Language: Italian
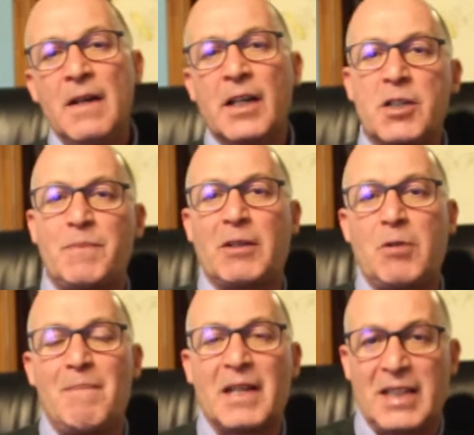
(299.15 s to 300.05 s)

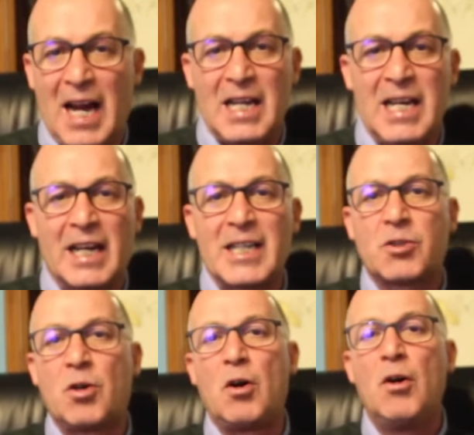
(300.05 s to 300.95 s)
rispetto a battaglie che
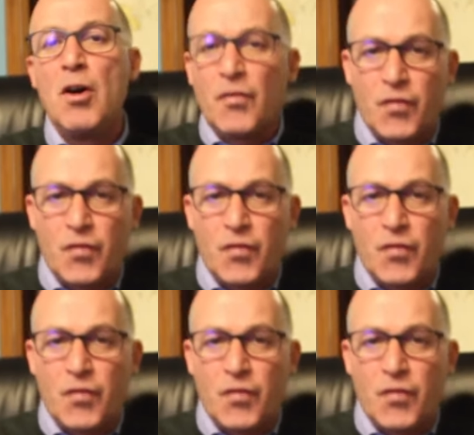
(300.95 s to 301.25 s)
sono